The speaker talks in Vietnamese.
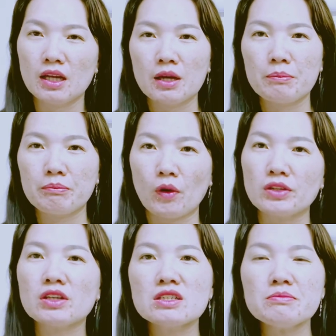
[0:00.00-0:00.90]
mọi
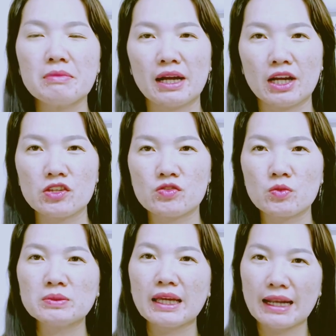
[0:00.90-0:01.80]
thứ mà
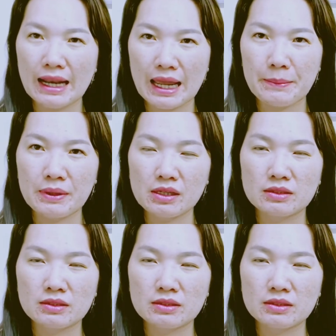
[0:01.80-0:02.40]
chúng ta đã làm